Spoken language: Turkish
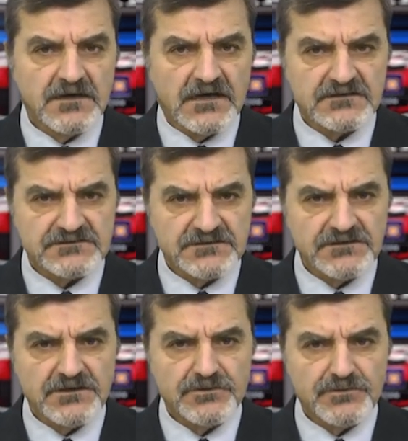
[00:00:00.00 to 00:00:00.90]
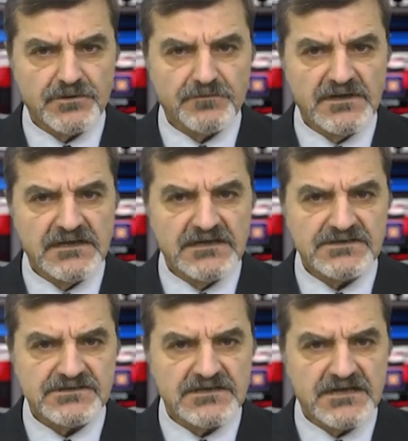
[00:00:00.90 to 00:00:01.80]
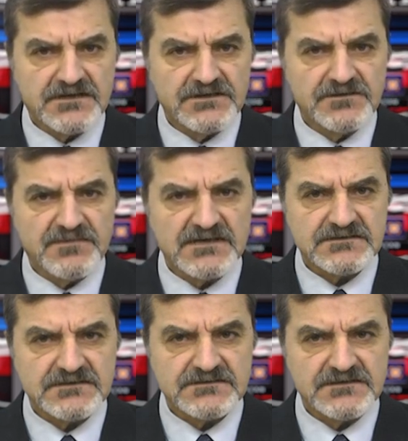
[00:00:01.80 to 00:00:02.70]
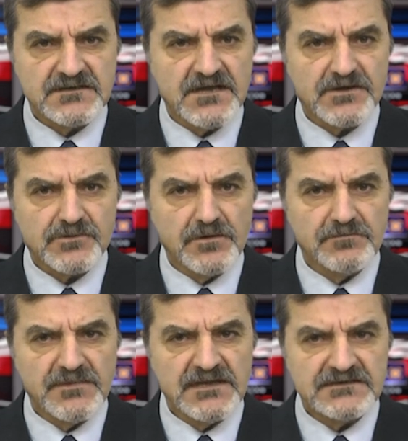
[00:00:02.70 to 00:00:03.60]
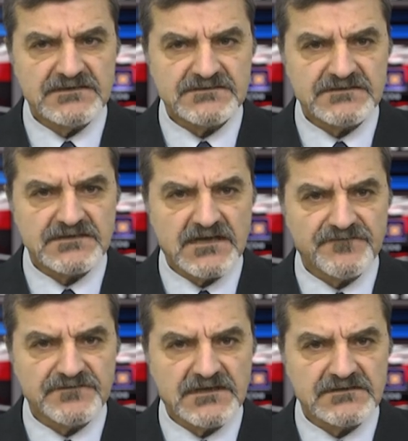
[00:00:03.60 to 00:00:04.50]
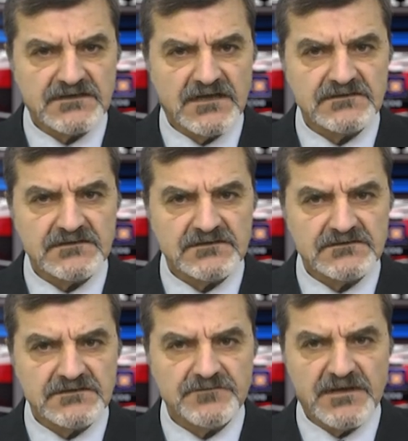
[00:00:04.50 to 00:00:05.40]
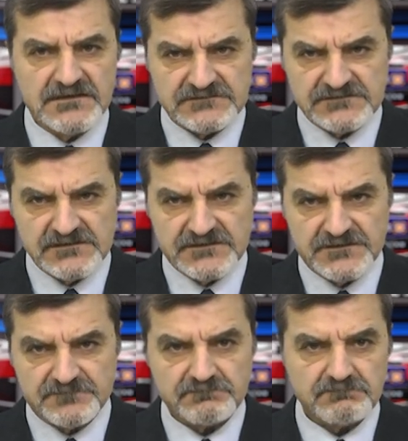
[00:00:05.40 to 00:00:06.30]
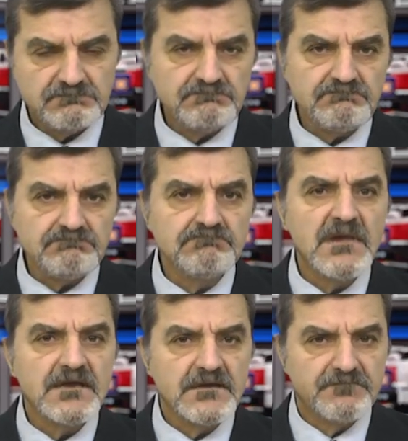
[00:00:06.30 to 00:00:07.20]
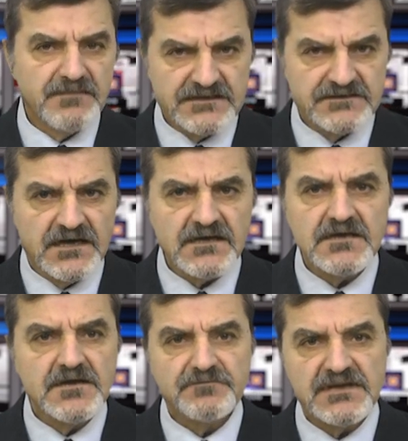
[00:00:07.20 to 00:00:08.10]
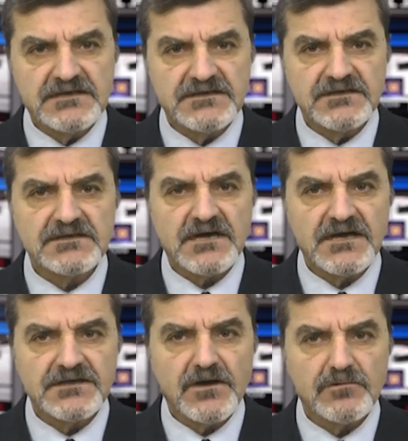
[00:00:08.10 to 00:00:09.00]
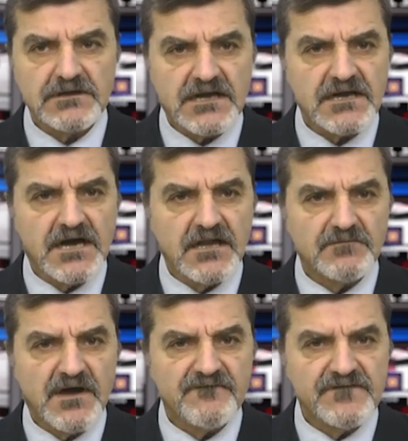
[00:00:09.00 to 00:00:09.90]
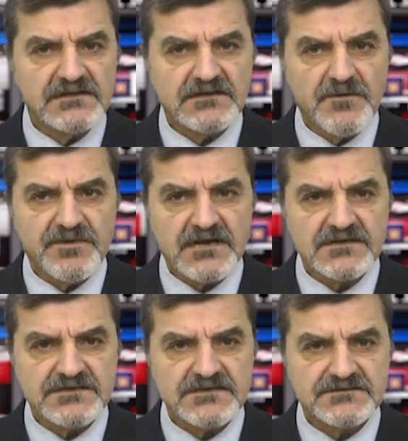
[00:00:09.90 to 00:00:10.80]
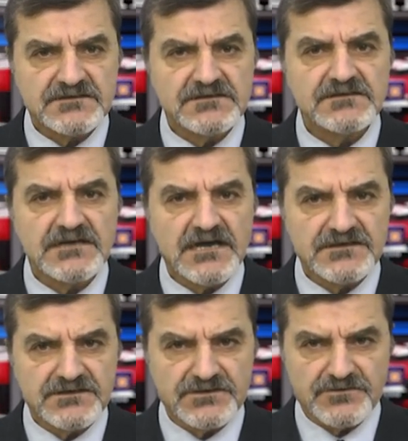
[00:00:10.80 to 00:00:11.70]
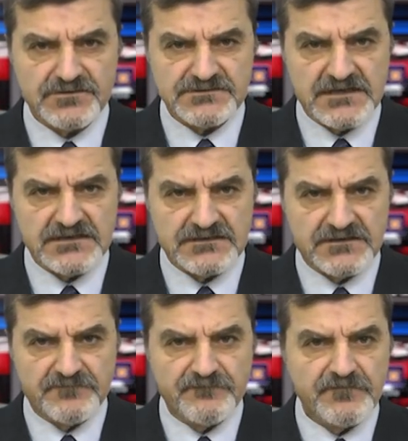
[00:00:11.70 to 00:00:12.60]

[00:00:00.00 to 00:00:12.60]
Anıtın Türk milliyetçilerinin baskısıyla Köln Belediyesi tarafından kaldırıldığı belirtildi. Medya bilginin kaynağı olarak Alman Welt Haber Ajansı'nın yayınını gösterdi.